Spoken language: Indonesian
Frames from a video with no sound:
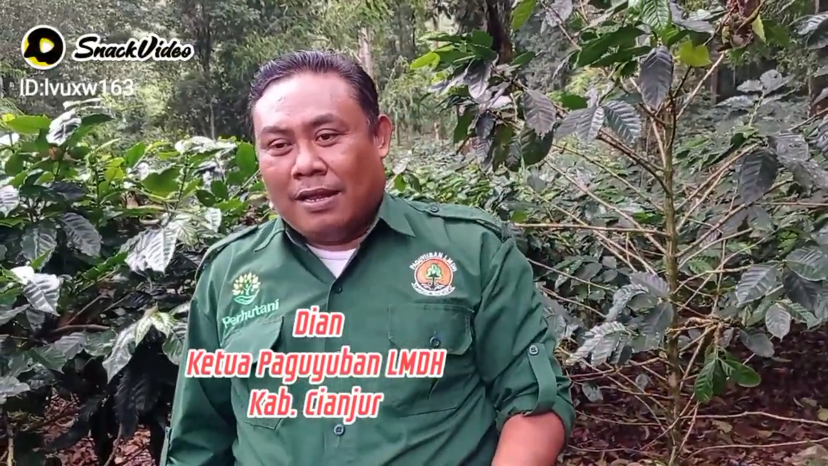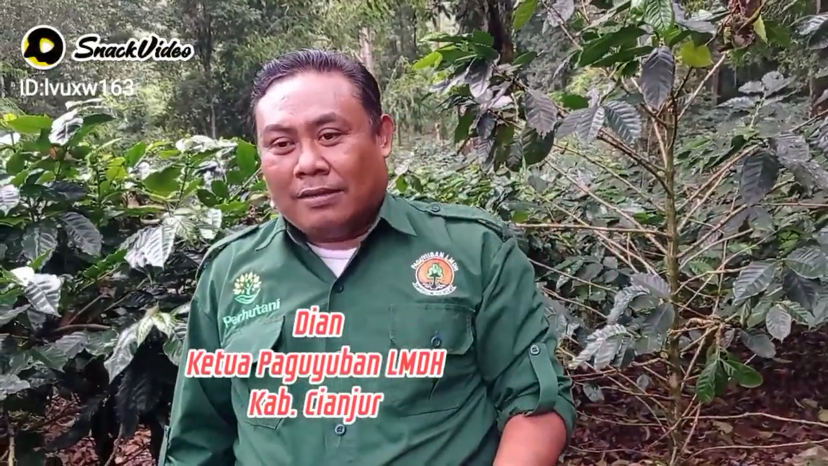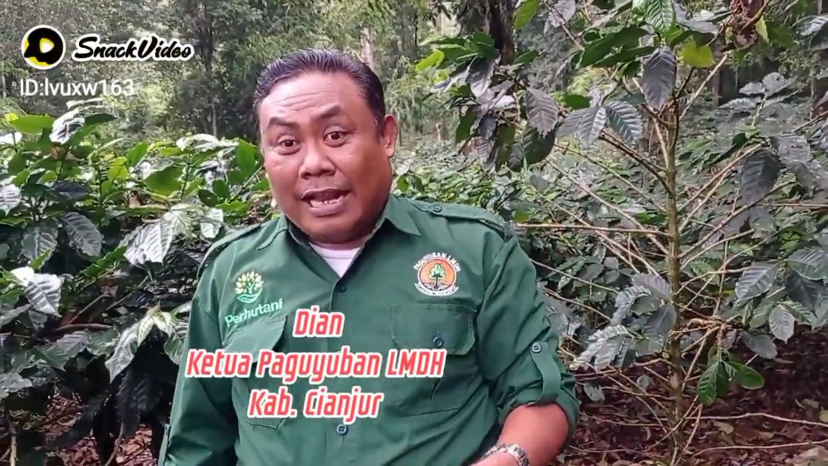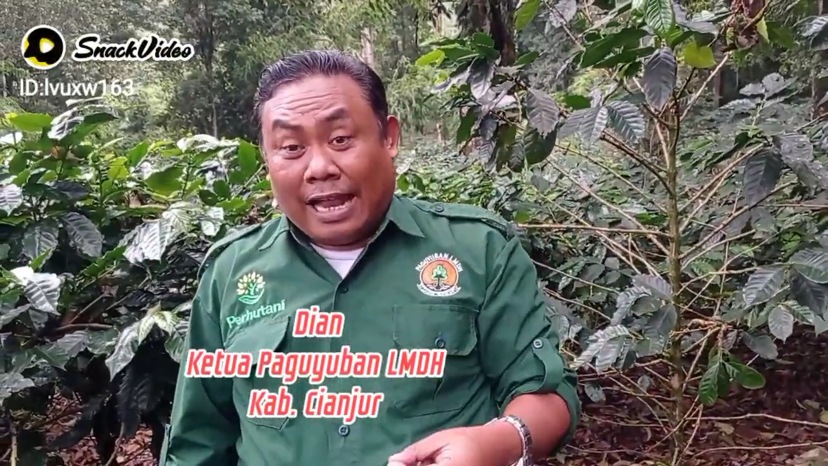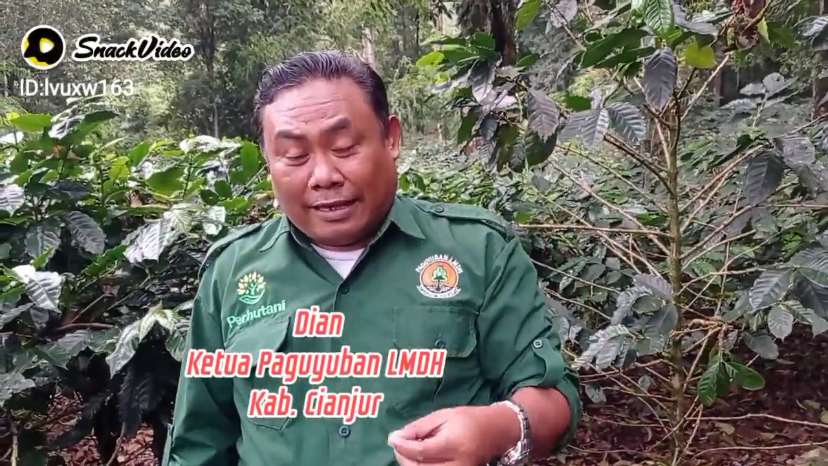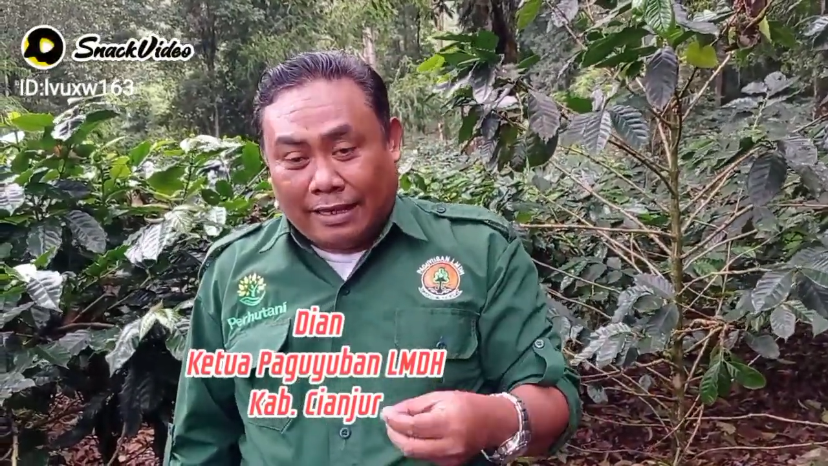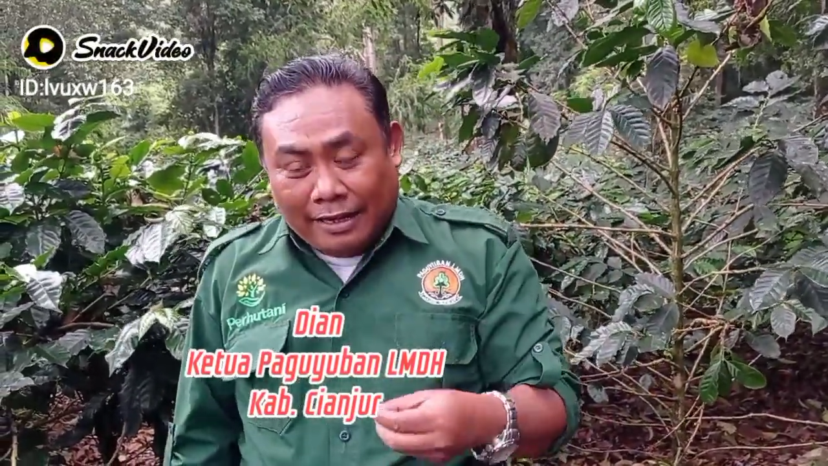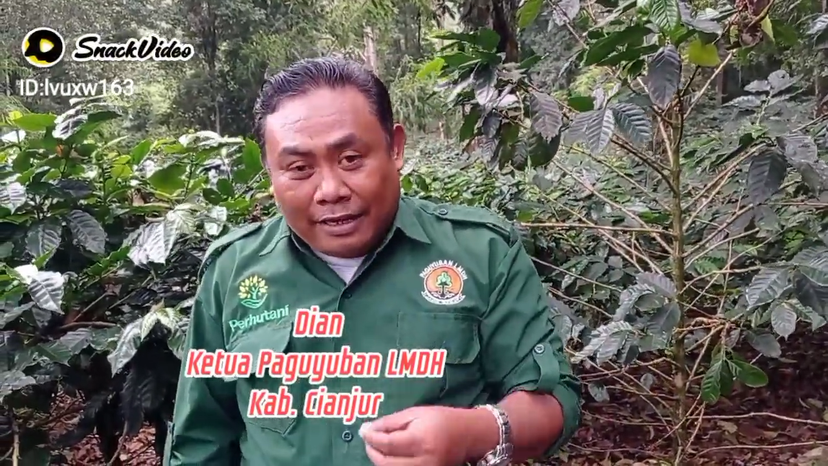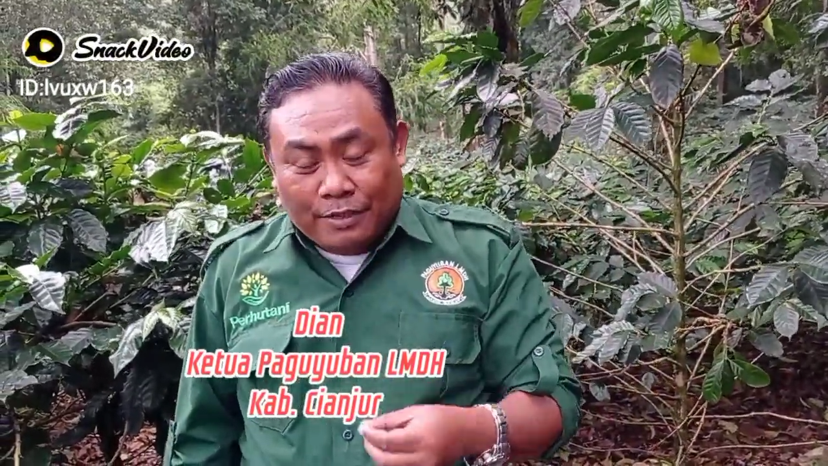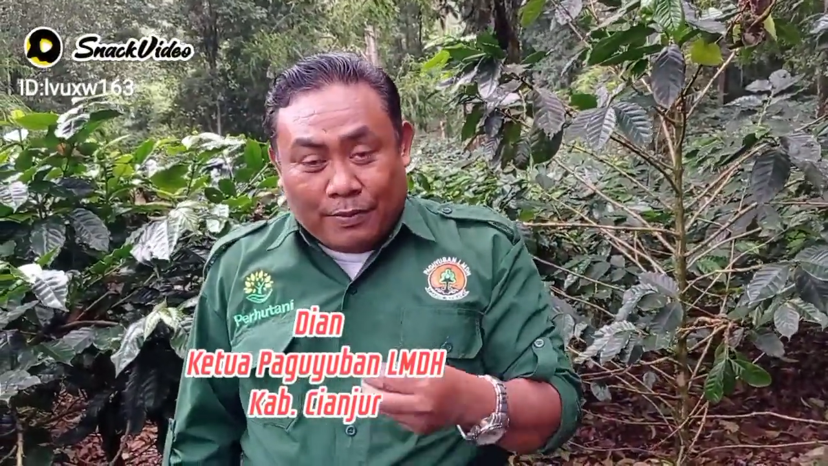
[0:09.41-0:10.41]
Saat
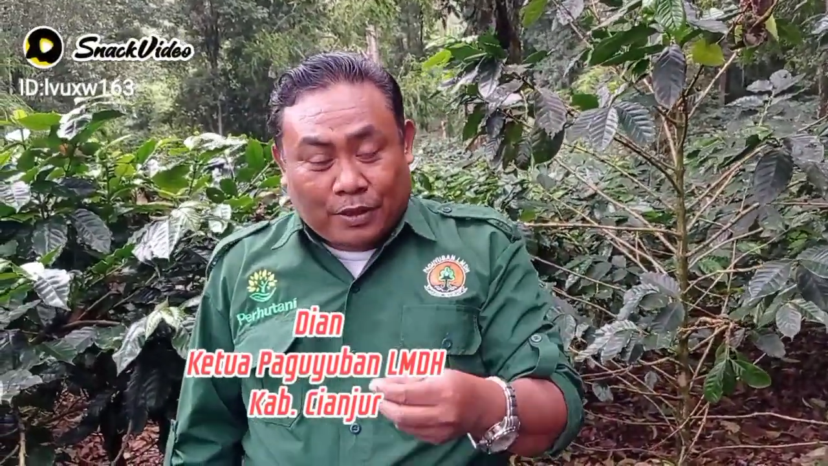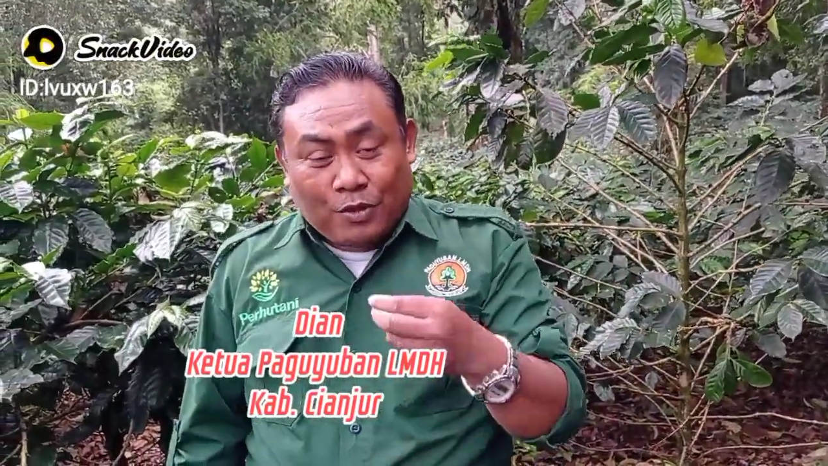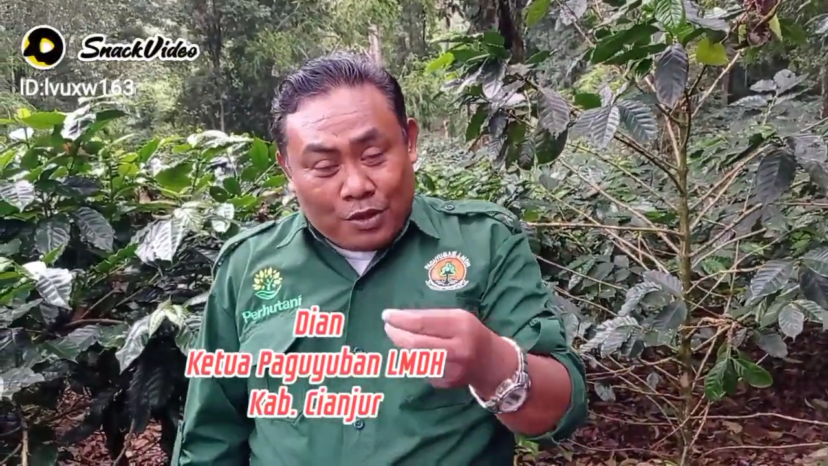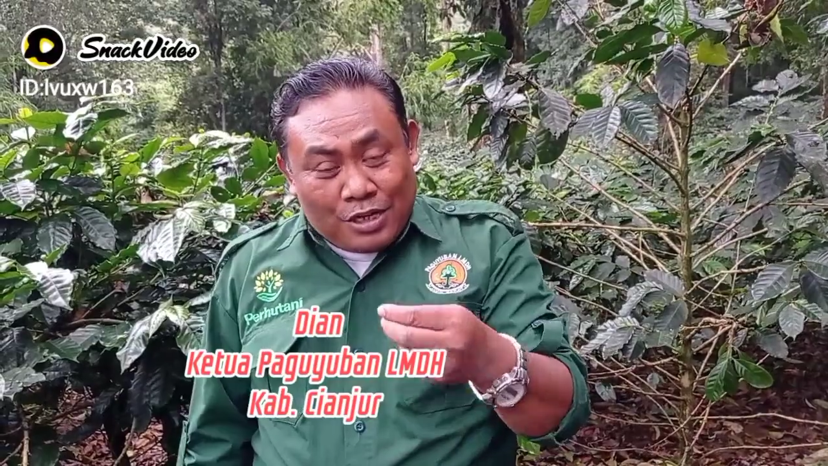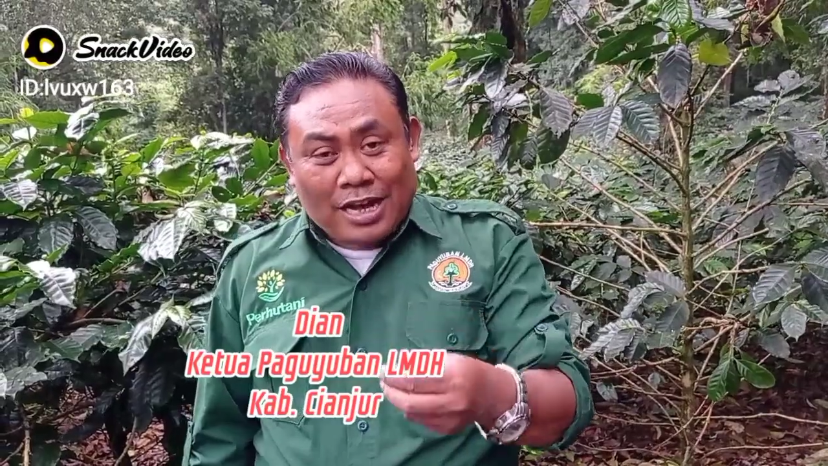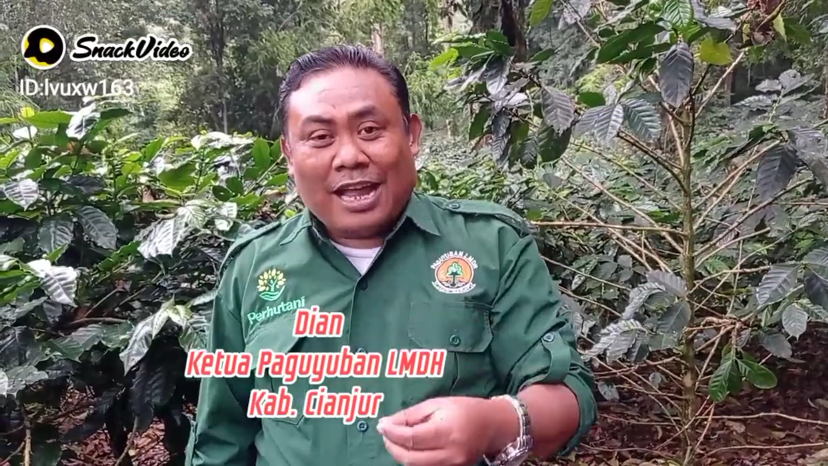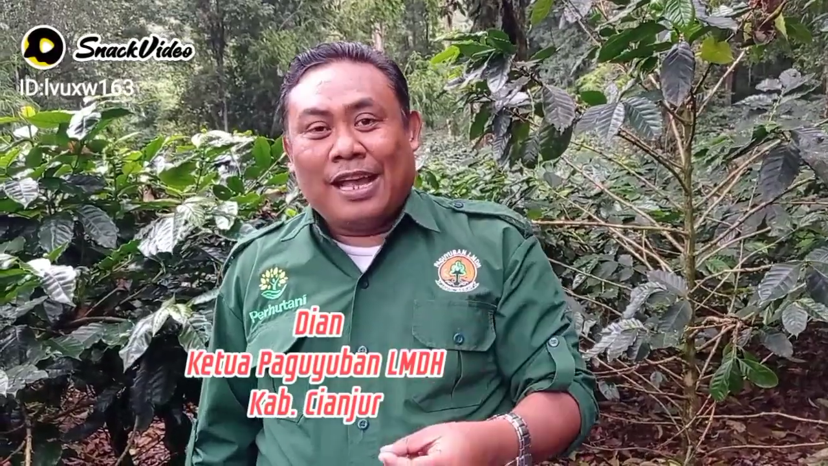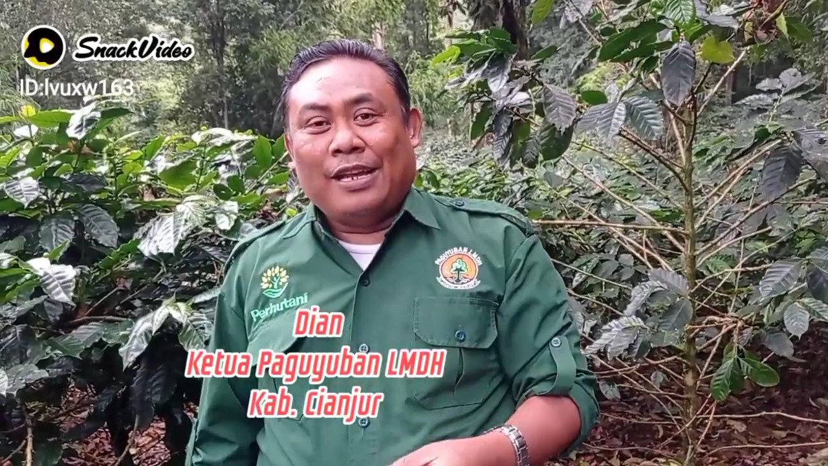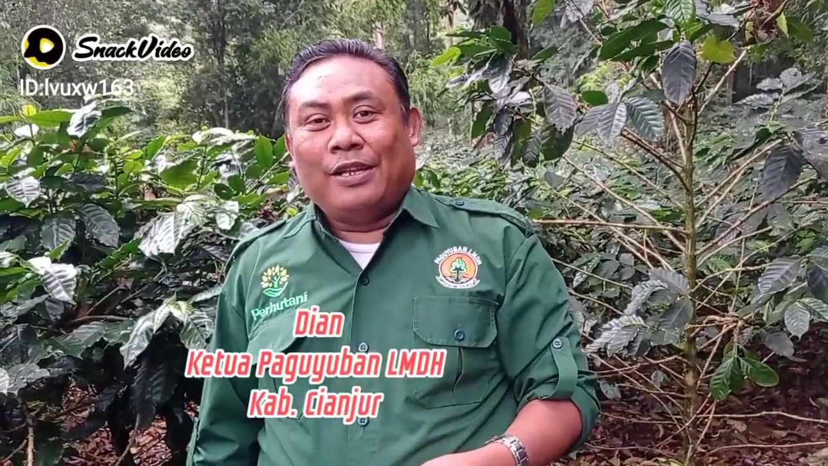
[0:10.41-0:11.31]
ini sebetulnya